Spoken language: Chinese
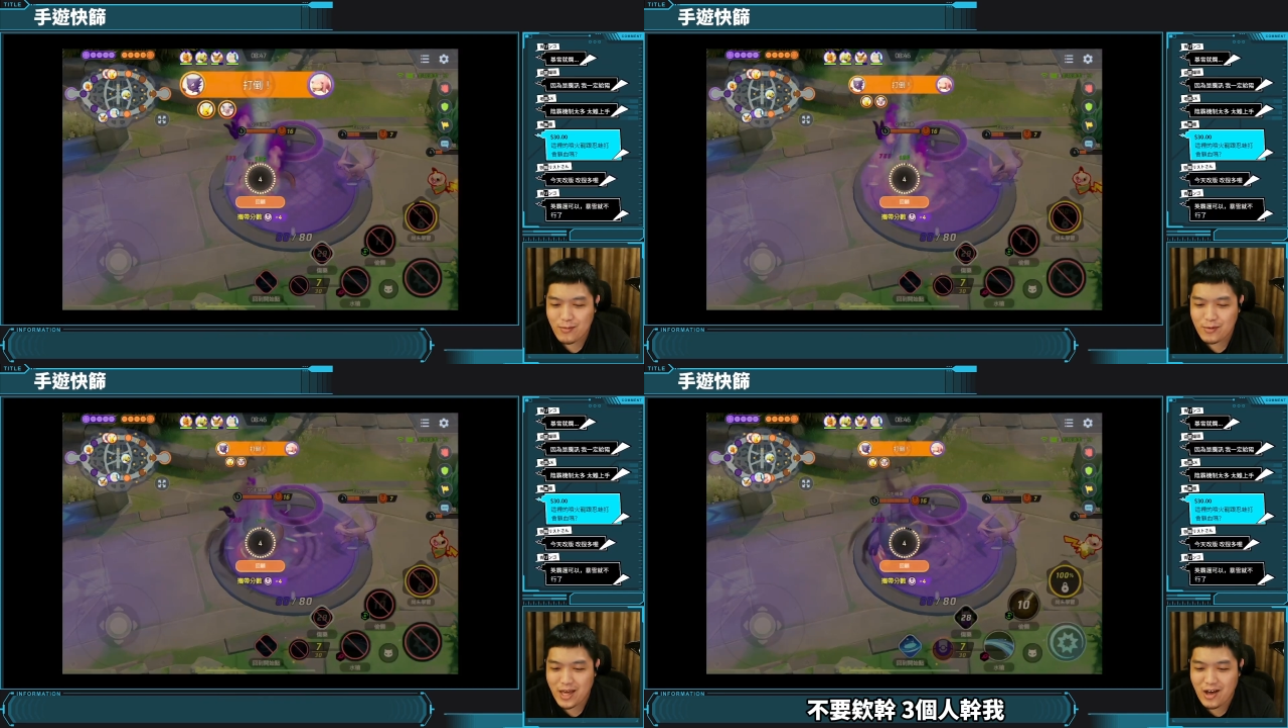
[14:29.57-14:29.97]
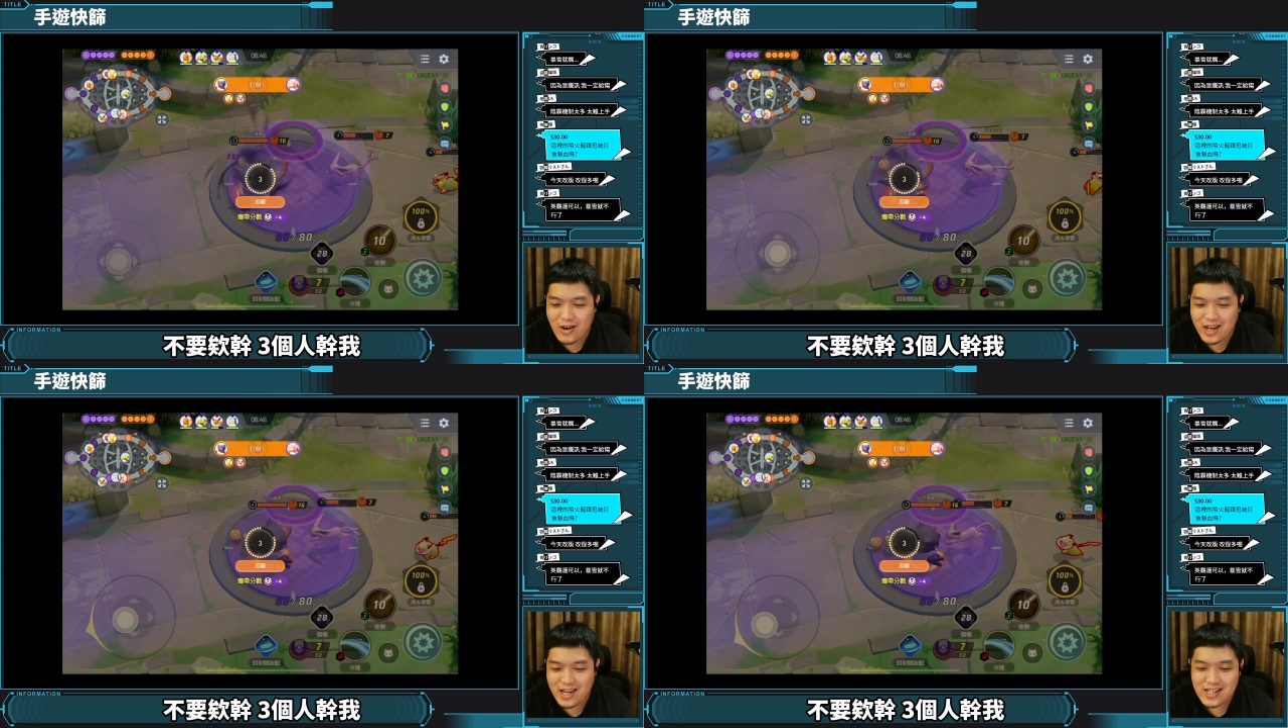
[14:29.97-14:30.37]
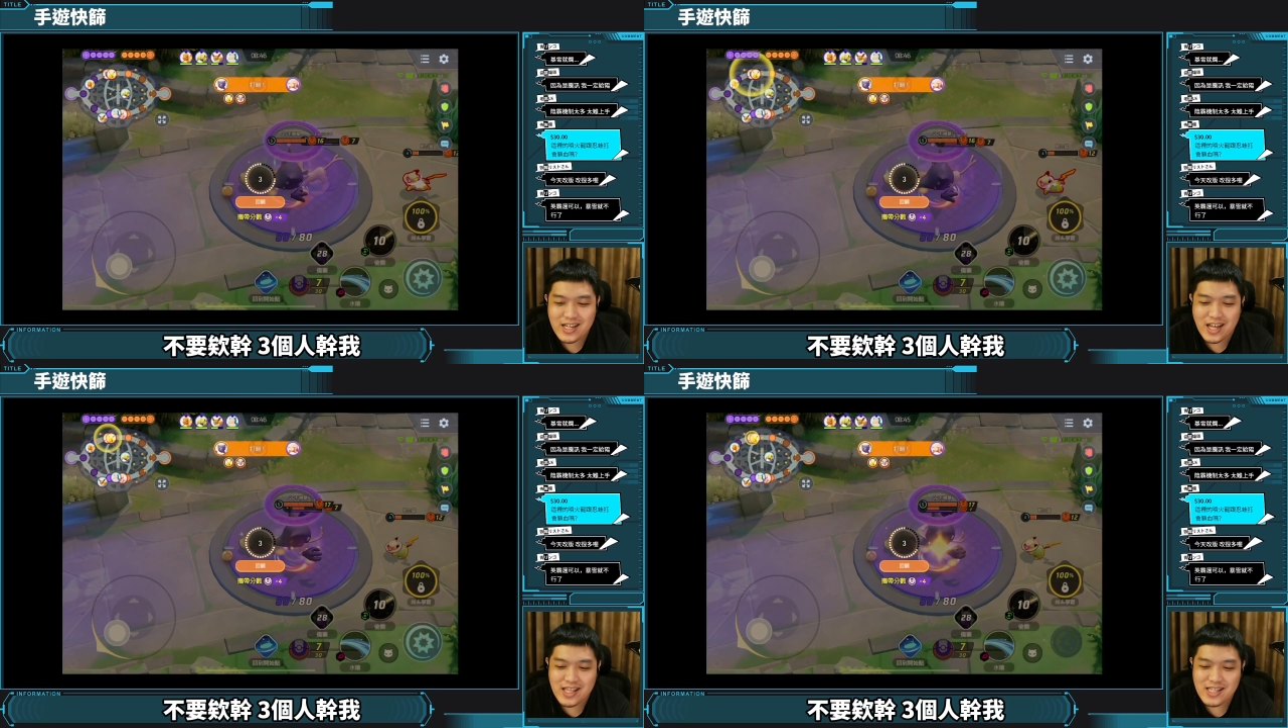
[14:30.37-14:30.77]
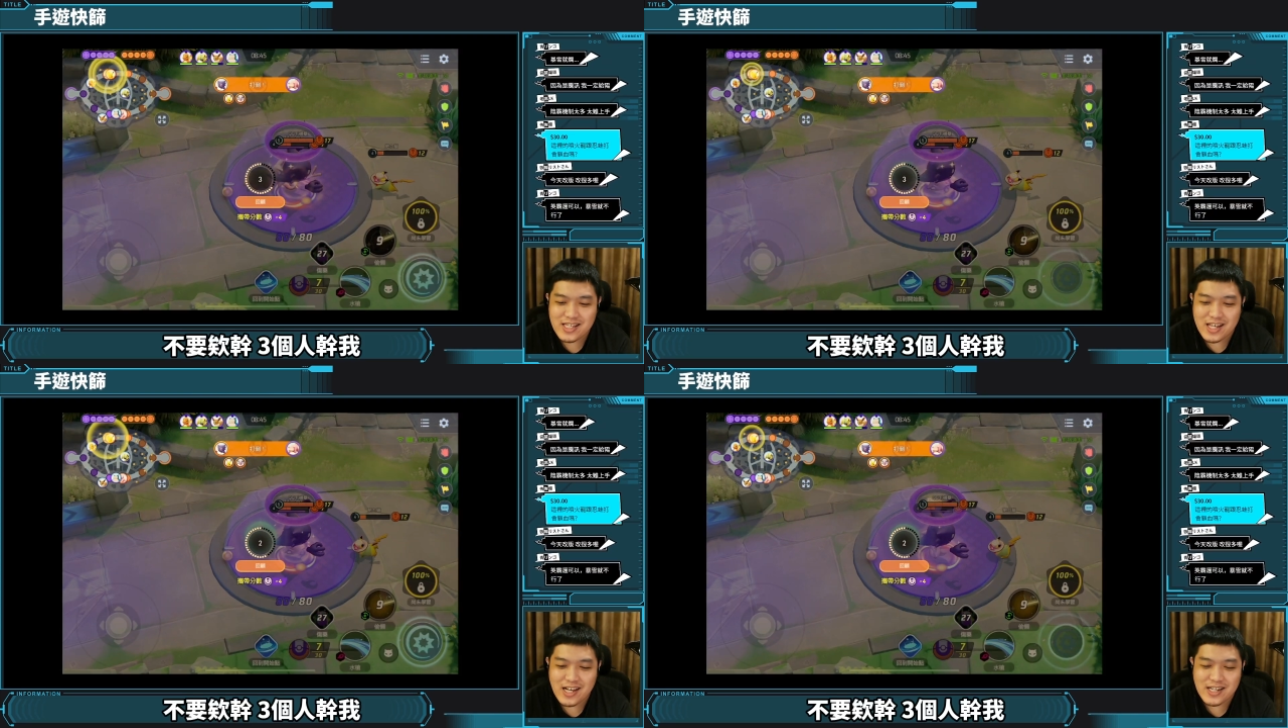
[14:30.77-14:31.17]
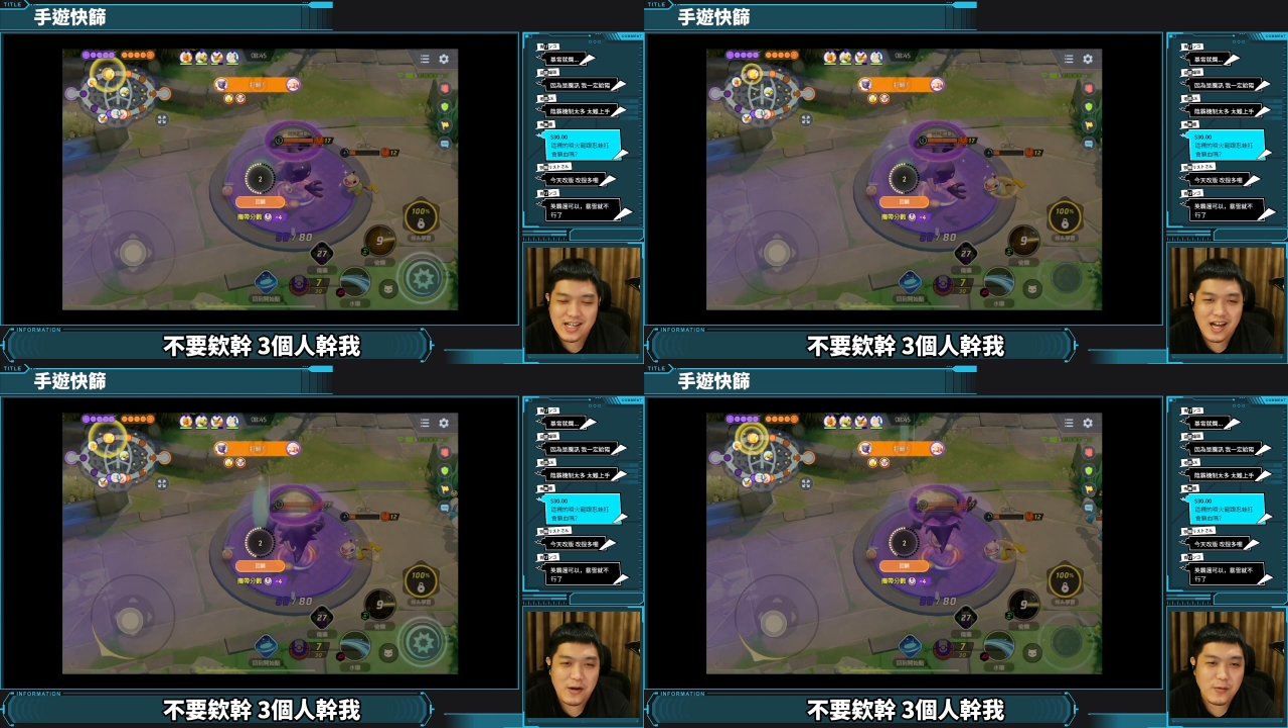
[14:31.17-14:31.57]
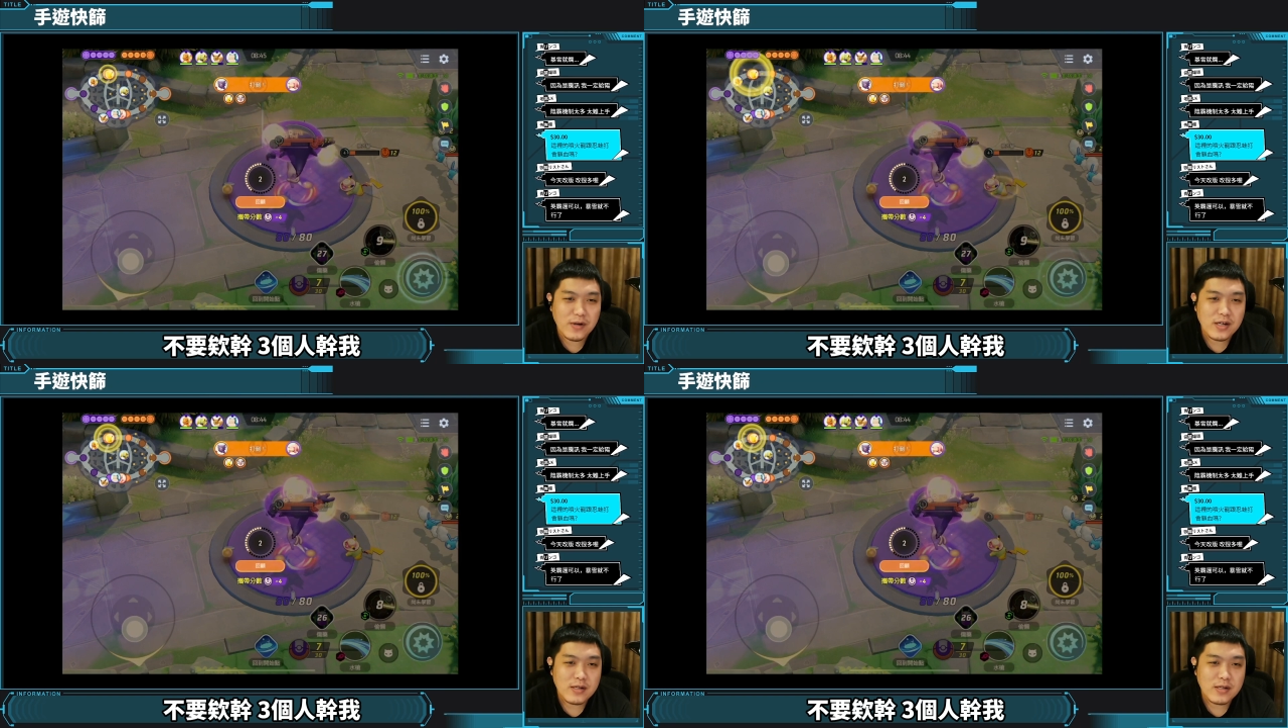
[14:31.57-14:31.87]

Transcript: 不要哎、欸，干三个人干我，